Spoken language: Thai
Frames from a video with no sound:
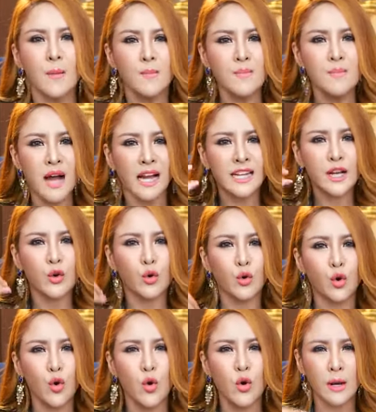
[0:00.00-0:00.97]
เหมือนที่
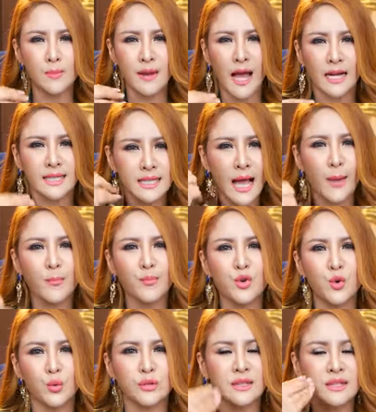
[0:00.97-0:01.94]
ครูกำลังทำ
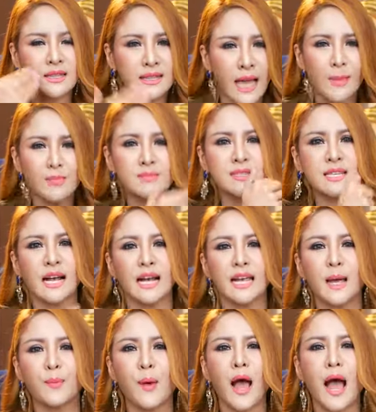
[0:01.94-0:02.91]
อยู่เต็มศัก
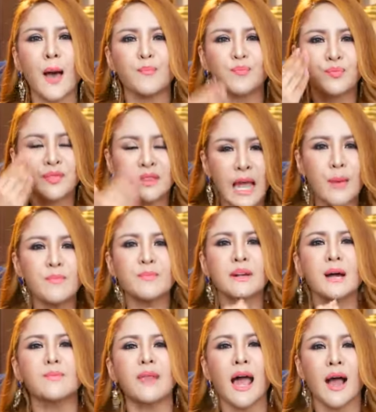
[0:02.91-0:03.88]
ยภาพเต็ม
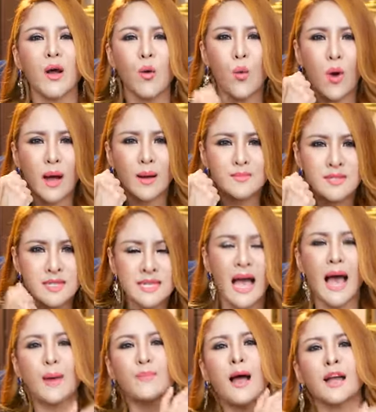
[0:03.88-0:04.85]
กำลังความ
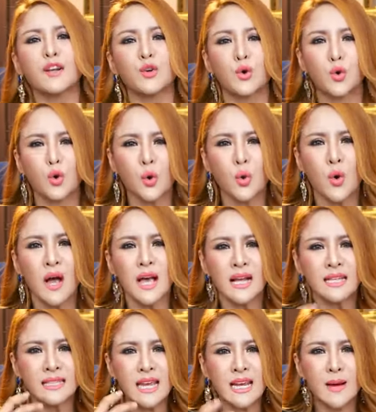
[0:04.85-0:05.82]
สามารถของครู
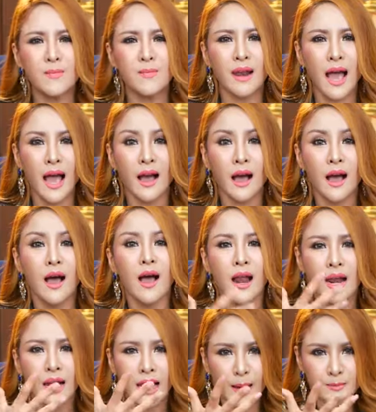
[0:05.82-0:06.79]
ที่กำลัง
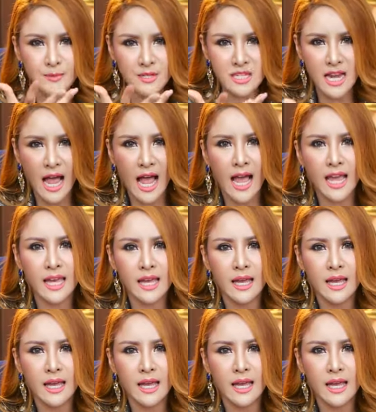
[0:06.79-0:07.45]
รับใช้